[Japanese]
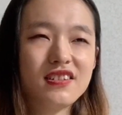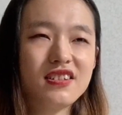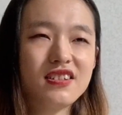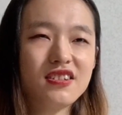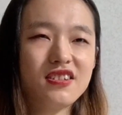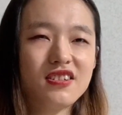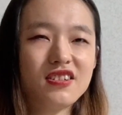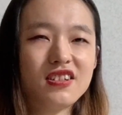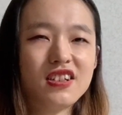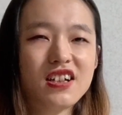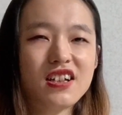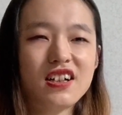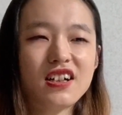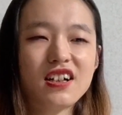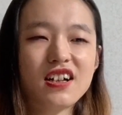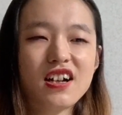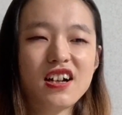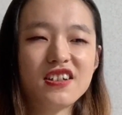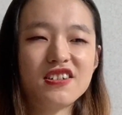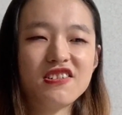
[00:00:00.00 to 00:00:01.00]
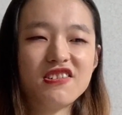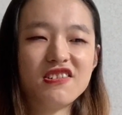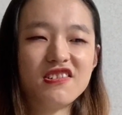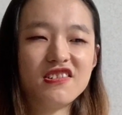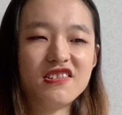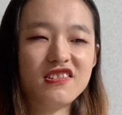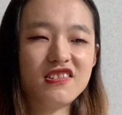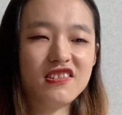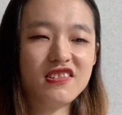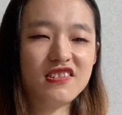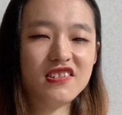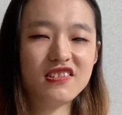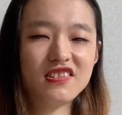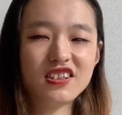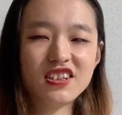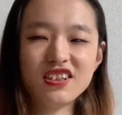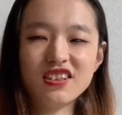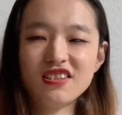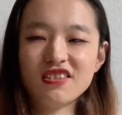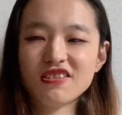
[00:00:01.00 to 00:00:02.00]
ちょっとなんか過剰
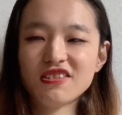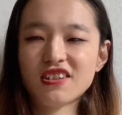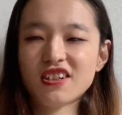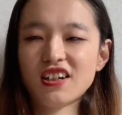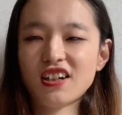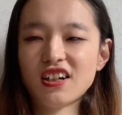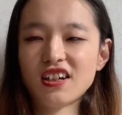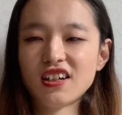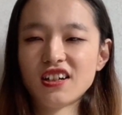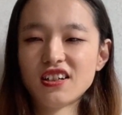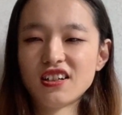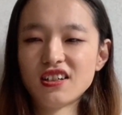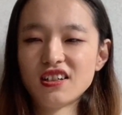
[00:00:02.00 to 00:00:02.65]
にというか